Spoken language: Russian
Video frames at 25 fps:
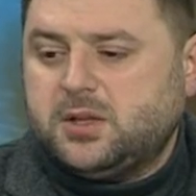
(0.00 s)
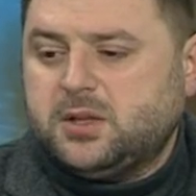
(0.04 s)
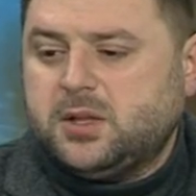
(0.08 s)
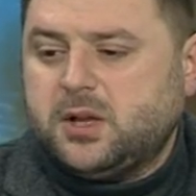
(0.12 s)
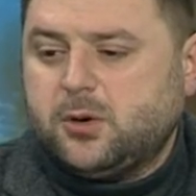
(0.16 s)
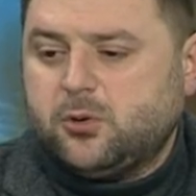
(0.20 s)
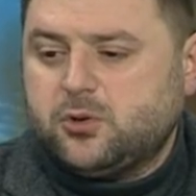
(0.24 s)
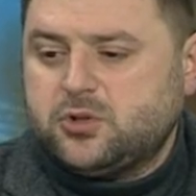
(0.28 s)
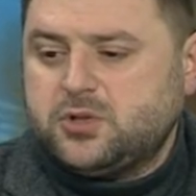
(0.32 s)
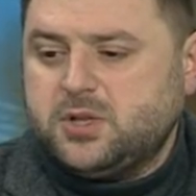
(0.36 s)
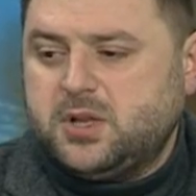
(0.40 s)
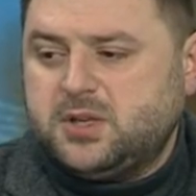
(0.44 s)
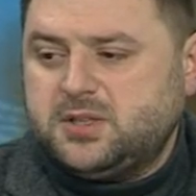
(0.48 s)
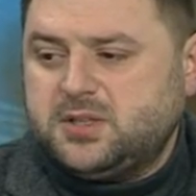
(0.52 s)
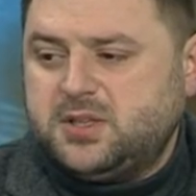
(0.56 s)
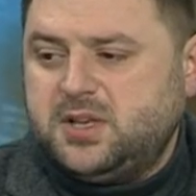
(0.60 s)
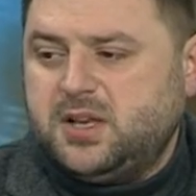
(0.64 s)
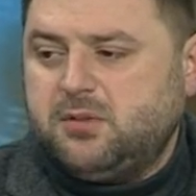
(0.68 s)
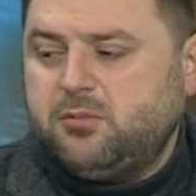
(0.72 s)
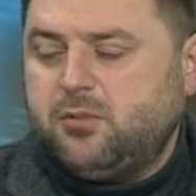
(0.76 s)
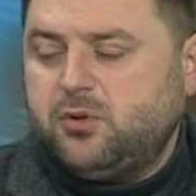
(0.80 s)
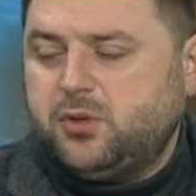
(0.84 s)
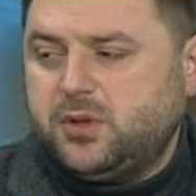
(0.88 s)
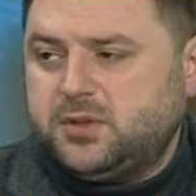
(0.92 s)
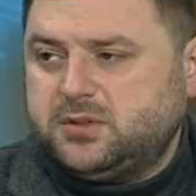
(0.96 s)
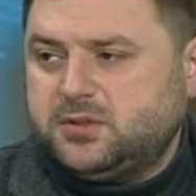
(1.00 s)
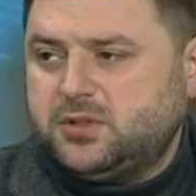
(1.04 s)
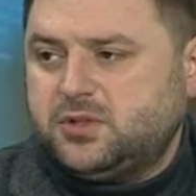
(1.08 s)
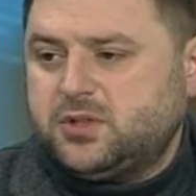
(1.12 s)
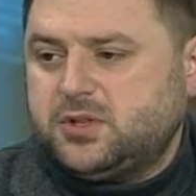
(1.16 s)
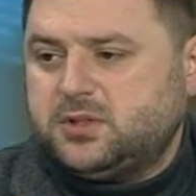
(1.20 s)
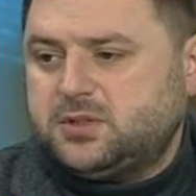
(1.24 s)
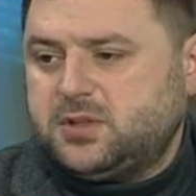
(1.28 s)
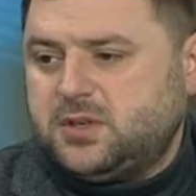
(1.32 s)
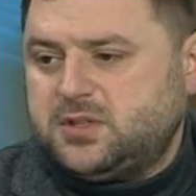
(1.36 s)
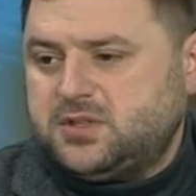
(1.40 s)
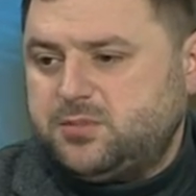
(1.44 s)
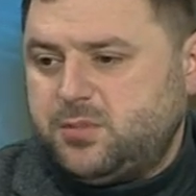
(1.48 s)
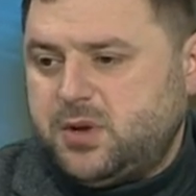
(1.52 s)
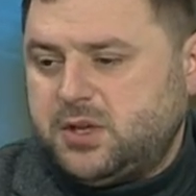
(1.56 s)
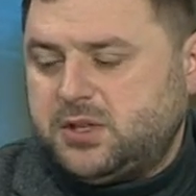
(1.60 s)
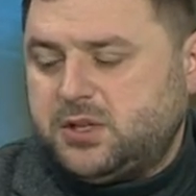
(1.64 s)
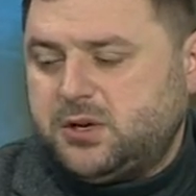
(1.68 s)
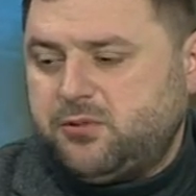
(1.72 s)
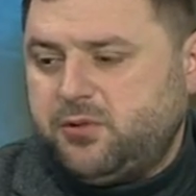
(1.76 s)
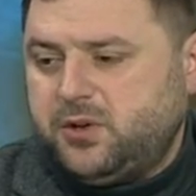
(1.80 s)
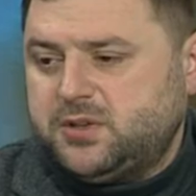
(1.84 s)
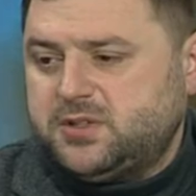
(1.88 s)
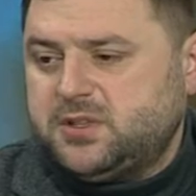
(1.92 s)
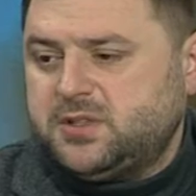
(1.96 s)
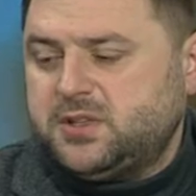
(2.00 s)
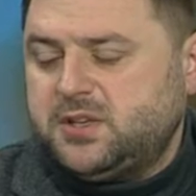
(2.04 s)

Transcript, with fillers: дорожная схема у нас сейчас рассматривается.